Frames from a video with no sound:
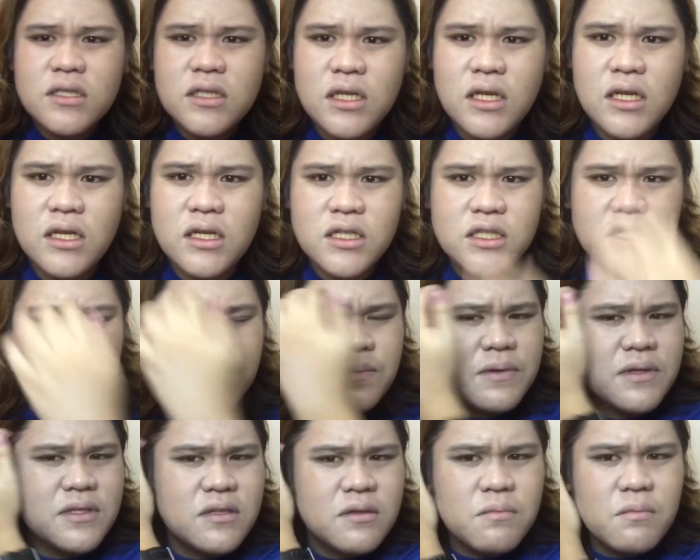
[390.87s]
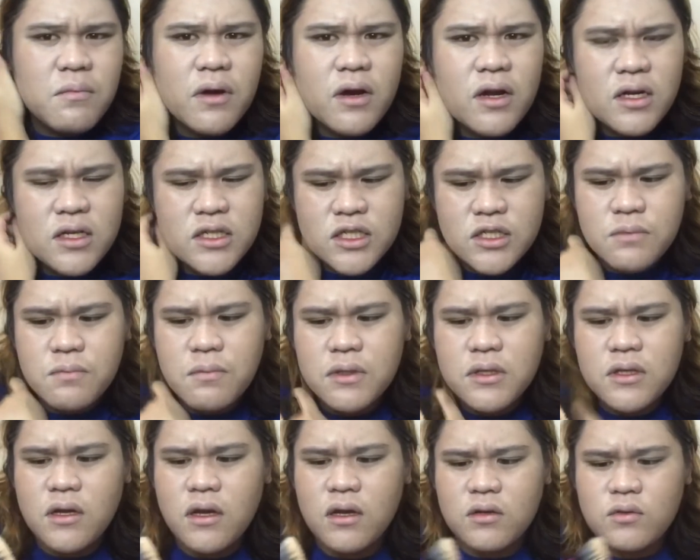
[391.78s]
streaky siya pag sa brush.
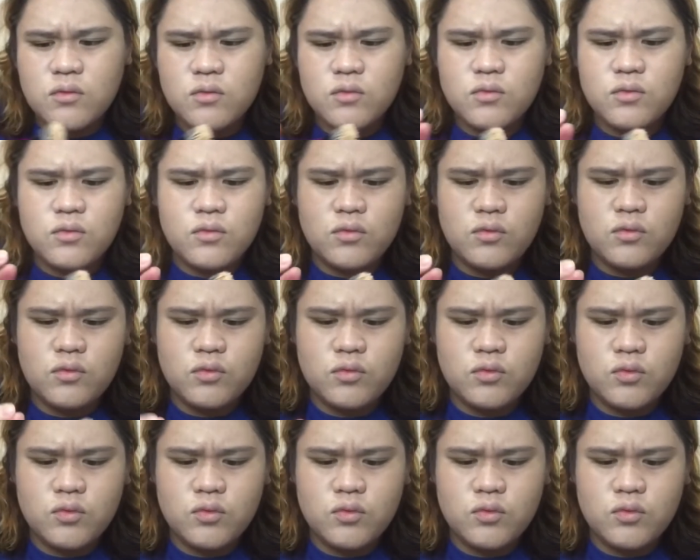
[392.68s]
Ba't ganun?